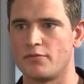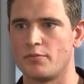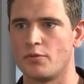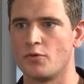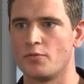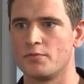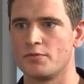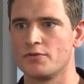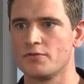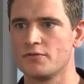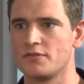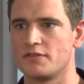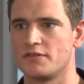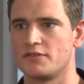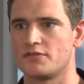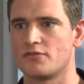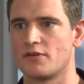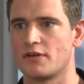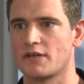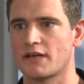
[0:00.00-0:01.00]
Verboom Beauty
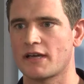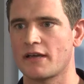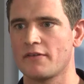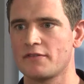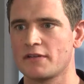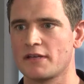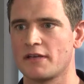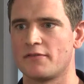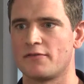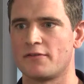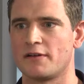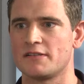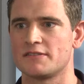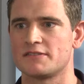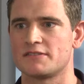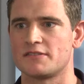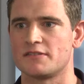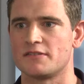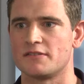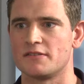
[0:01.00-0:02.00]
ist so eine kräftige
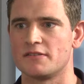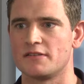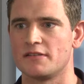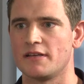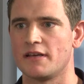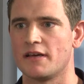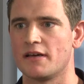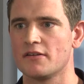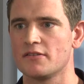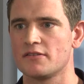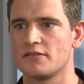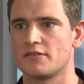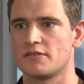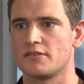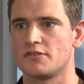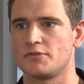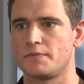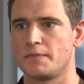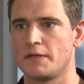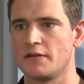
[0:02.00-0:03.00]
Pflanze, die hält
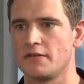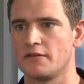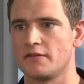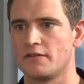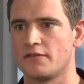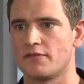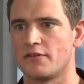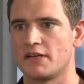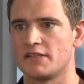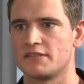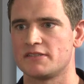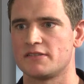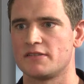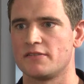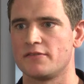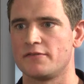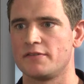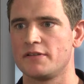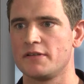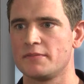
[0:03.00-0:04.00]
spielenderweise
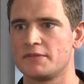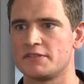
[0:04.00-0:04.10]
vier